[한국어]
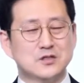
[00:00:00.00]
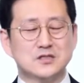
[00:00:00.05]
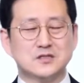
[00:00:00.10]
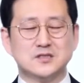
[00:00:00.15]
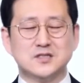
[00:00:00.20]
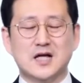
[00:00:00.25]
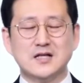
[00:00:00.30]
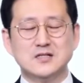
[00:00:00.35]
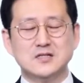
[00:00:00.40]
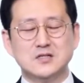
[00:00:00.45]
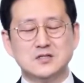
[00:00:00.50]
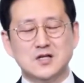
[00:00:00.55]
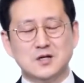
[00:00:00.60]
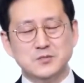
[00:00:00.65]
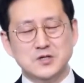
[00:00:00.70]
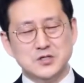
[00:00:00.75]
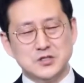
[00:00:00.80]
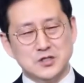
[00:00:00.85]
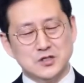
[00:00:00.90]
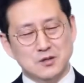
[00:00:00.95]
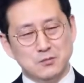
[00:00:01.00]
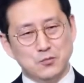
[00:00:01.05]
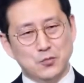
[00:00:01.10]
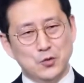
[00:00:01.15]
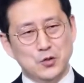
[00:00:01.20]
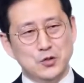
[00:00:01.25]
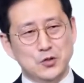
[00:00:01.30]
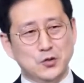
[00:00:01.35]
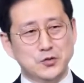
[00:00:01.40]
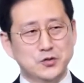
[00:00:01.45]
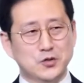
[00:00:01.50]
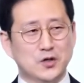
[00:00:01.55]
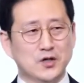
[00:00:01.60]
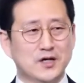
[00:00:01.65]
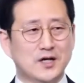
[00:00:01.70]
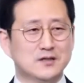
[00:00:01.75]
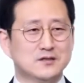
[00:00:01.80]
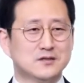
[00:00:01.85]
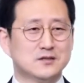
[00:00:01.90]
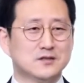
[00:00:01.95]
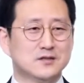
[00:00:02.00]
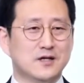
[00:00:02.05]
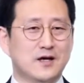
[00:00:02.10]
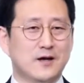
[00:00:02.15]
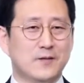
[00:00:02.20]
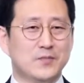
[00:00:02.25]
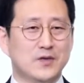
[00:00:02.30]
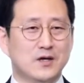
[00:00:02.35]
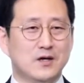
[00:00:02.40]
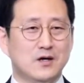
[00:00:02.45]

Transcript: 산더미처럼 몰려오는 것 같은데